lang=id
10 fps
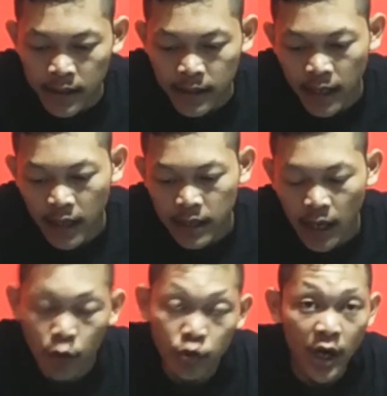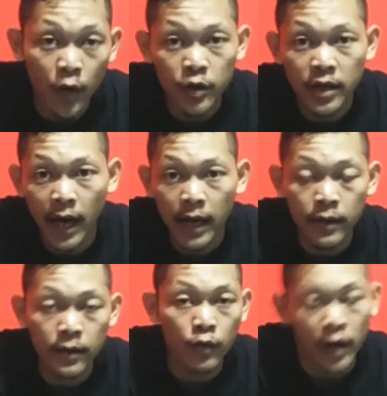tidak terlalu jauh
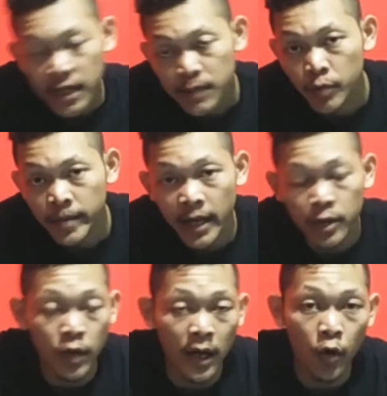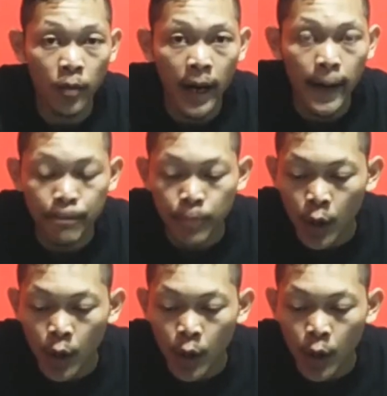dengan ular sebelumnya yaitu ular kobra.